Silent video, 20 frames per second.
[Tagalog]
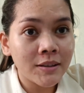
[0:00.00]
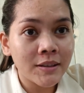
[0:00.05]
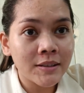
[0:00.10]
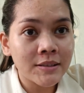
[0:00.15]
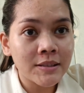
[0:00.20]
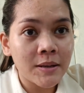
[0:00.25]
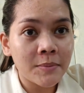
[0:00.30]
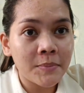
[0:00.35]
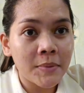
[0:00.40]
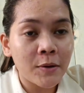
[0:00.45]

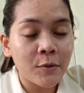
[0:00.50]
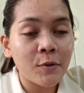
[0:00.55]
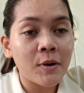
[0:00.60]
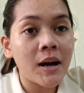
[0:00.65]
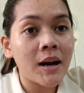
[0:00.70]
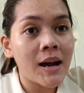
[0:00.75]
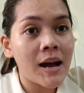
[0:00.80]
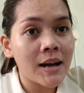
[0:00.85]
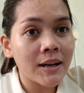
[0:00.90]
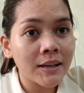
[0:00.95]
exam ako.
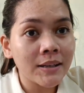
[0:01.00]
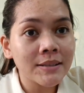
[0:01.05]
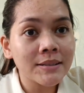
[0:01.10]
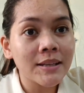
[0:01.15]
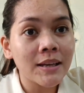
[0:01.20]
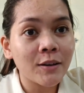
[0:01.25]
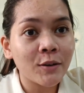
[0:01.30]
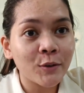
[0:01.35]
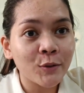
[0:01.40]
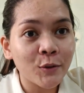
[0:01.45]
Ang aking
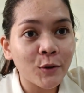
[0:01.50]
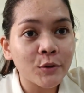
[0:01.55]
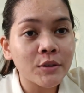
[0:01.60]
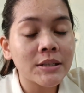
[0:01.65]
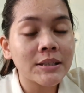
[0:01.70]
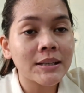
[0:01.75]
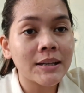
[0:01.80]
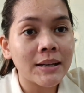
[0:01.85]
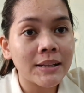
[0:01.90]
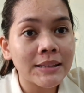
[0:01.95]

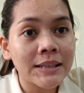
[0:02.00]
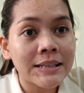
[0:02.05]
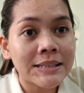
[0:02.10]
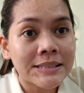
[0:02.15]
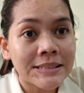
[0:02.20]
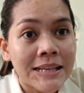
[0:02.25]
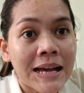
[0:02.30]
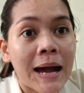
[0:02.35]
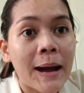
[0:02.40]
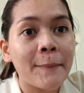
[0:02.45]
psychological
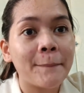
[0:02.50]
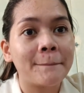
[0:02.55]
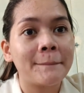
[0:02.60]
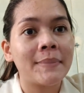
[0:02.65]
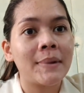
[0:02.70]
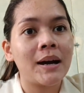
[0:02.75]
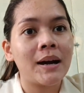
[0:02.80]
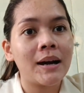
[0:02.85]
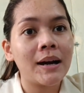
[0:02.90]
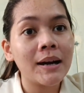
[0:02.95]

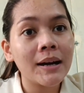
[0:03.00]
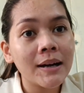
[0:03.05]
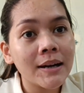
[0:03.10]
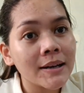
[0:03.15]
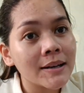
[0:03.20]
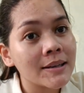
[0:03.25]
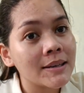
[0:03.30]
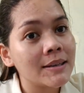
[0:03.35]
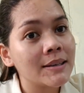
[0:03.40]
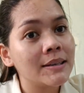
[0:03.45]
exam
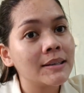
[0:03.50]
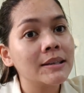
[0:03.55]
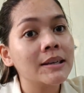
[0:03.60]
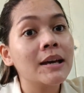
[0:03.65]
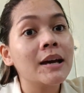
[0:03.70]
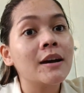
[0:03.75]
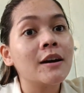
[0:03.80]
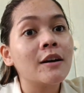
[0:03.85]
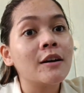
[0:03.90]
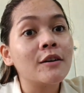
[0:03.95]
ay
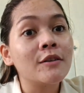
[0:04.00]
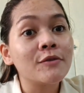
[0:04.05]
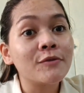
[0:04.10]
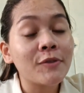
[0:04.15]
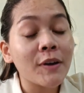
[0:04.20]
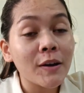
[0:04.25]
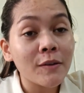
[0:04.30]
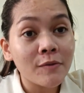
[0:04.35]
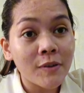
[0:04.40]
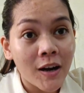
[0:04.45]

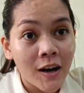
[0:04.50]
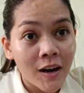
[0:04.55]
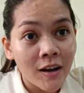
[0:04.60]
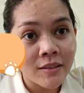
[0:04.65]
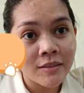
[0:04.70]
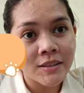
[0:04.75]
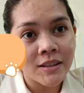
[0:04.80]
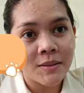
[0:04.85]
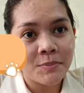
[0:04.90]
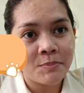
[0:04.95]

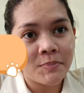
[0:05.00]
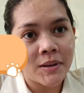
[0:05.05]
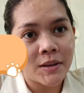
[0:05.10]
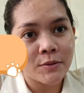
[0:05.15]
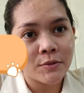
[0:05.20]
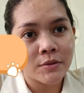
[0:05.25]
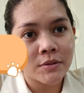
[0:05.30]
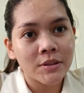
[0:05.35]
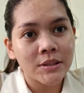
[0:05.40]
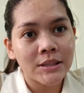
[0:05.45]
500
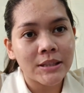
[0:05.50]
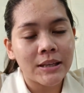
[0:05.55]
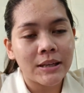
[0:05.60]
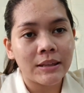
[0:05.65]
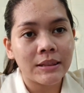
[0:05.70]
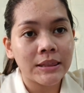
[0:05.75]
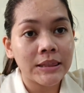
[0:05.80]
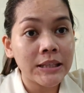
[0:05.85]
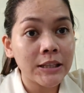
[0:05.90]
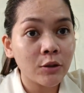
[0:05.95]
pesos
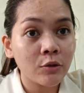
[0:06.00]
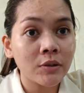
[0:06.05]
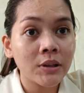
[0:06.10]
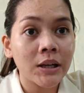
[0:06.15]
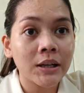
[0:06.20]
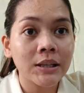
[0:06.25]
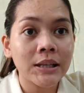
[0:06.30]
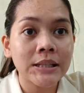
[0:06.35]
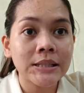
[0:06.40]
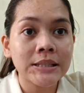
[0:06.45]
din. Dito
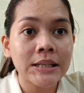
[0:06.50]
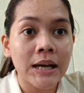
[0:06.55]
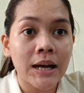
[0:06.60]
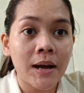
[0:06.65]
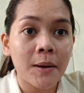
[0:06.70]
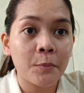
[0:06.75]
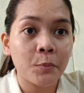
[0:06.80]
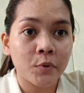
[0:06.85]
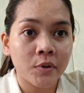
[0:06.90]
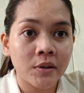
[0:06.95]
lang yan sa
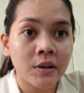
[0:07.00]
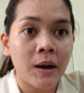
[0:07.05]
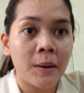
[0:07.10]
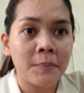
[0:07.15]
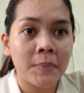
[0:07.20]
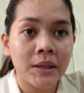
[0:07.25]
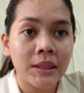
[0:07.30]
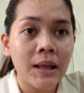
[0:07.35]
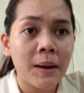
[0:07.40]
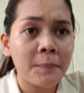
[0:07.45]
Camp
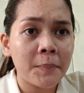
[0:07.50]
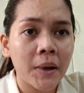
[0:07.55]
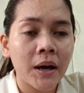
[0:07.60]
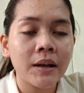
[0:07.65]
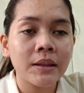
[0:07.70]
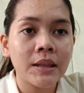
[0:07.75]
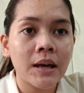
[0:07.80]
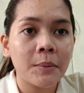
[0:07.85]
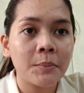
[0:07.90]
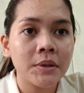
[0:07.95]
Krami.
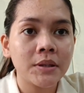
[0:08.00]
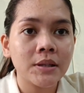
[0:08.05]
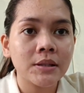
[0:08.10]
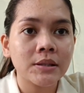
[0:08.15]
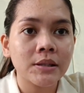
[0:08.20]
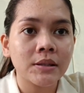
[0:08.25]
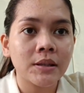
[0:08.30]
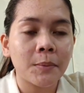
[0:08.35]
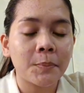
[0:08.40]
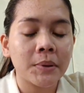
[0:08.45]
Napakadami dyan
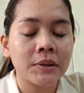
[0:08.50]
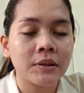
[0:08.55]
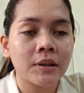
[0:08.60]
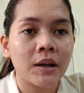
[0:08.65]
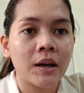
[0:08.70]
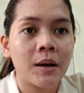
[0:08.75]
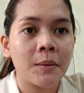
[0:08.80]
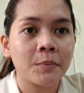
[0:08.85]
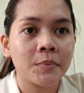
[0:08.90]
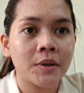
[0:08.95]
sa tapat ng
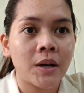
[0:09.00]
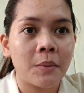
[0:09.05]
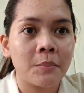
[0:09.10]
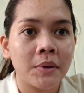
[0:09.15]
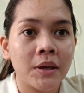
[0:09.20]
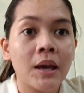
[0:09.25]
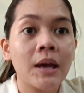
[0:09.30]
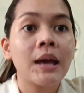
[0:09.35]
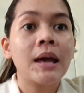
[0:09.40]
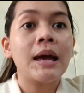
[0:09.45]
Camp
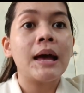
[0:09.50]
Krami.